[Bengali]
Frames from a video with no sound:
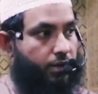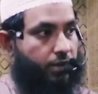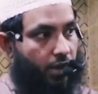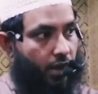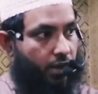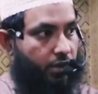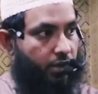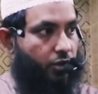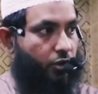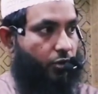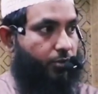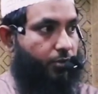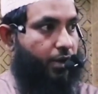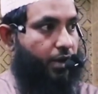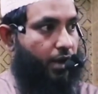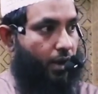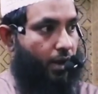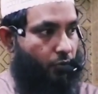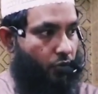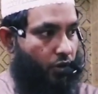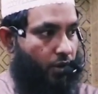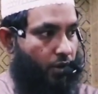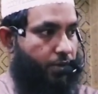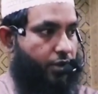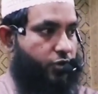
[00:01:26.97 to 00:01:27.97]
থাকতে হবে
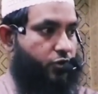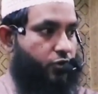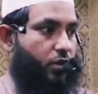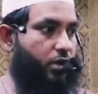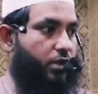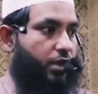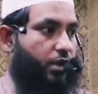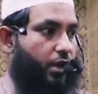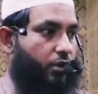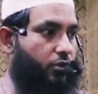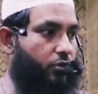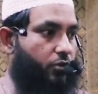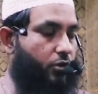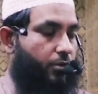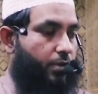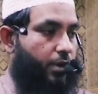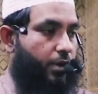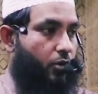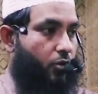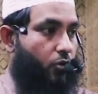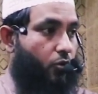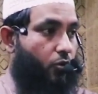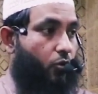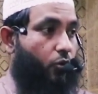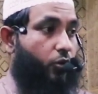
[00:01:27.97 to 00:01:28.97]
কামনা বাসনা থাকতে হবে
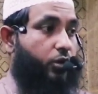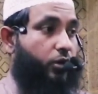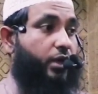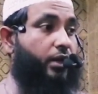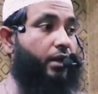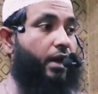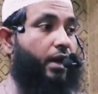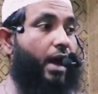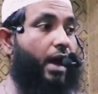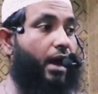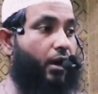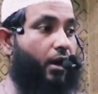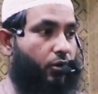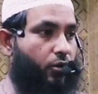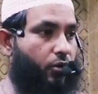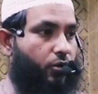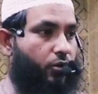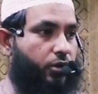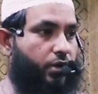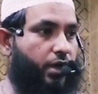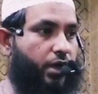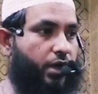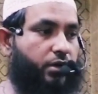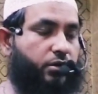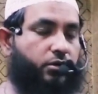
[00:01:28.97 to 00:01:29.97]
ওদের আগ্রহ
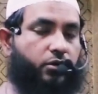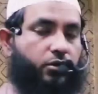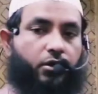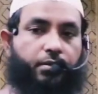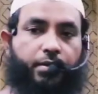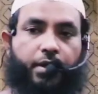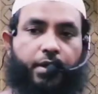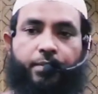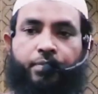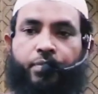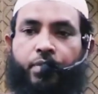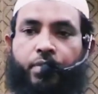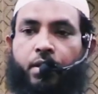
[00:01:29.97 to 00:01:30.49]
থাকতে হবে